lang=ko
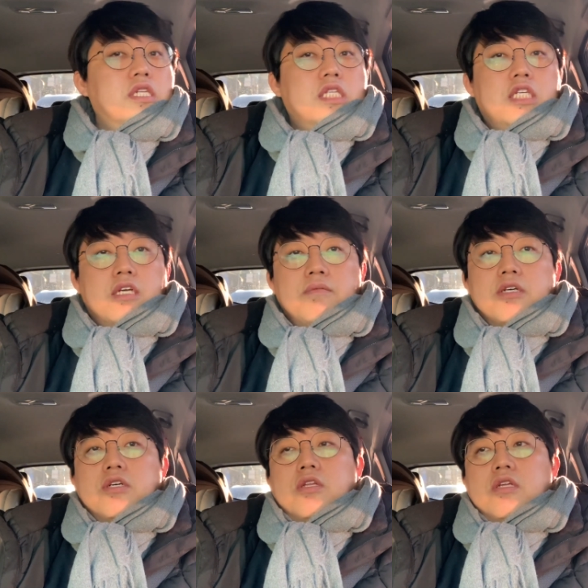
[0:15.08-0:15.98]
지금
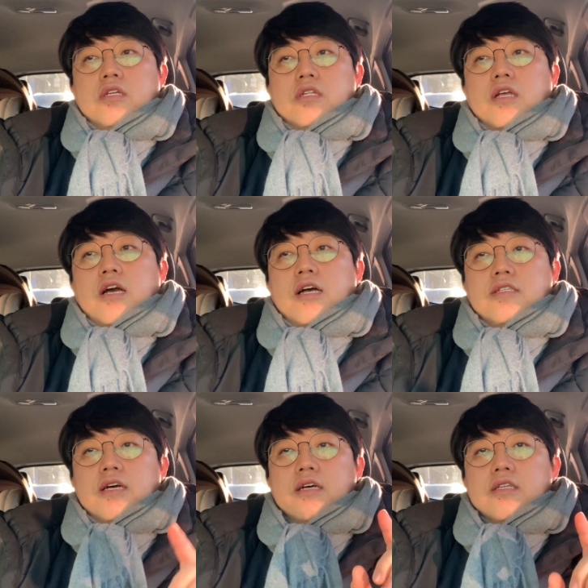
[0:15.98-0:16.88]
하셔야 되는
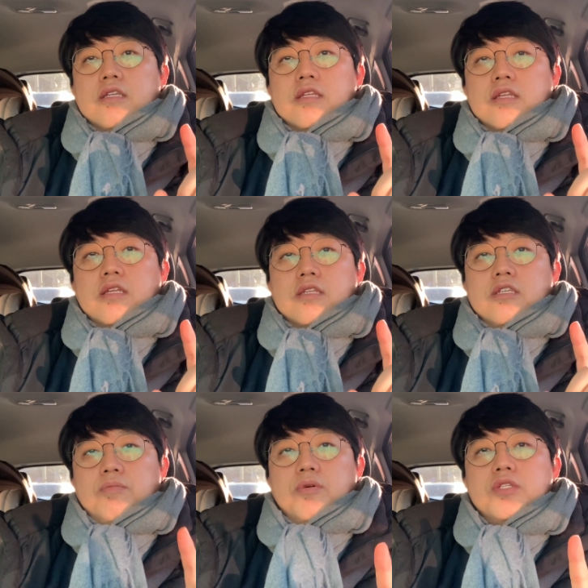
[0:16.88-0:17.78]
가장
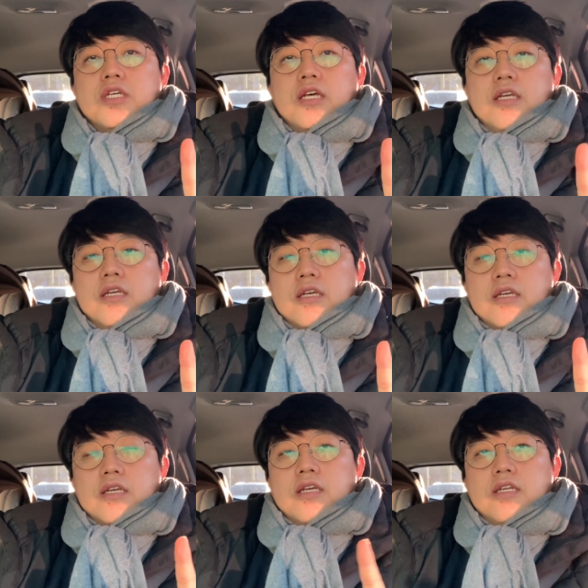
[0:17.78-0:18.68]
첫 번째
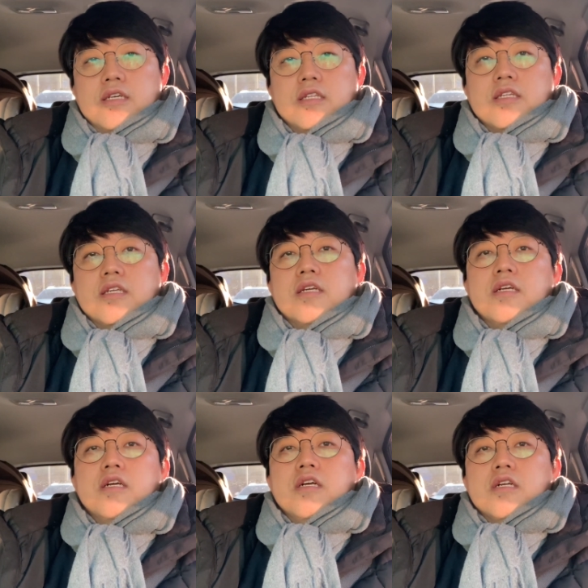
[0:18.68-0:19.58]
일은,
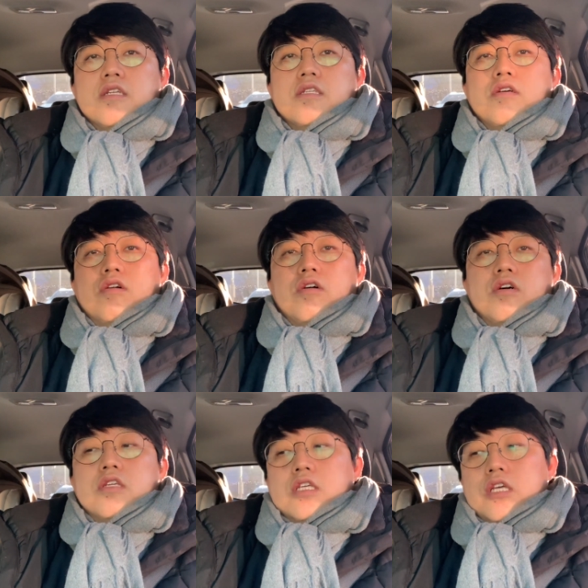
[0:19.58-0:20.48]

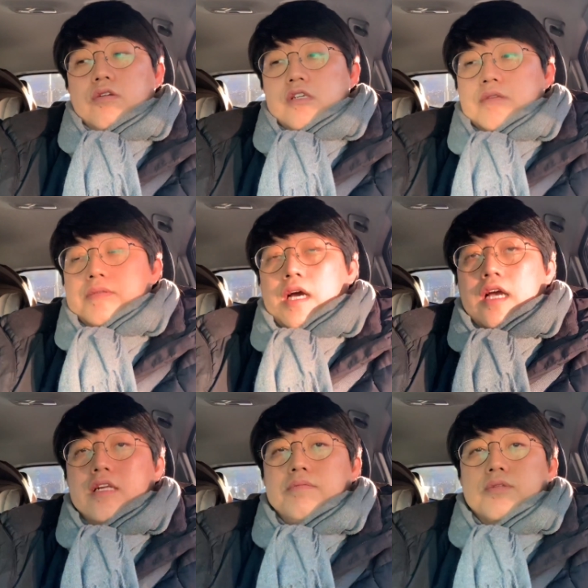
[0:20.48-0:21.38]
어, 1월
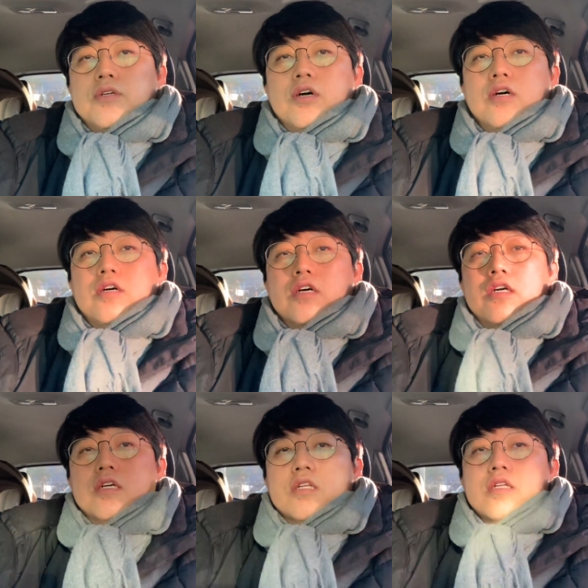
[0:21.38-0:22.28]
14일부터,
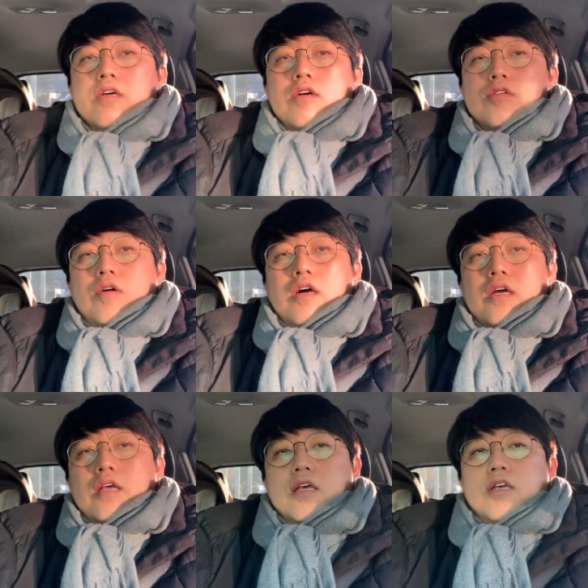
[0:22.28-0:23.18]
어,
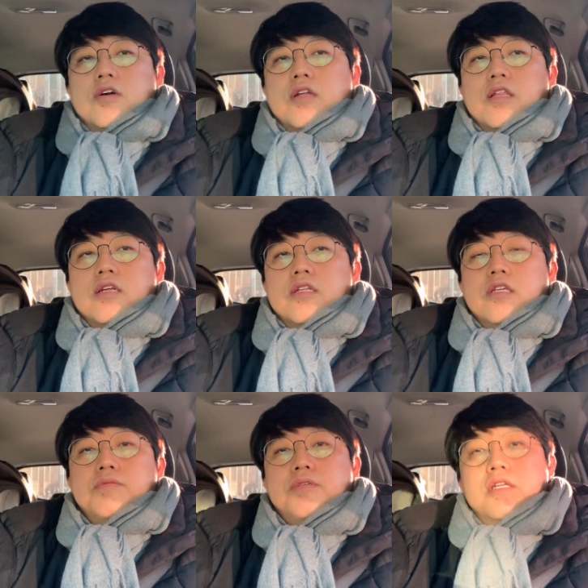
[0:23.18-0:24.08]
정확하게 기억은 안 나는데,
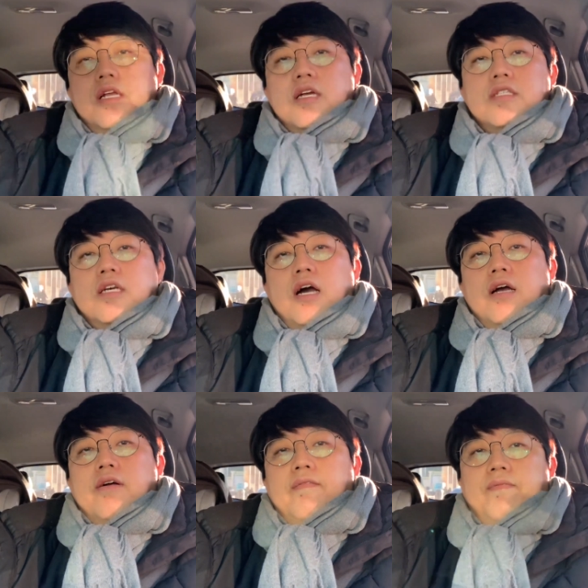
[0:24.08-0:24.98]
27일까지인가?
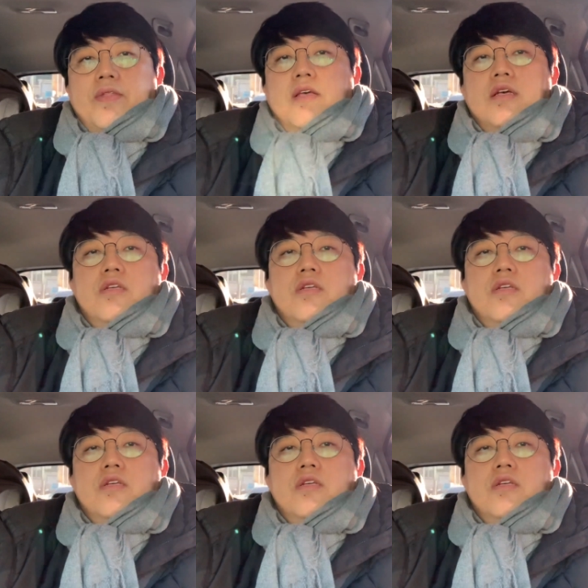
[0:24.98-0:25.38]
네.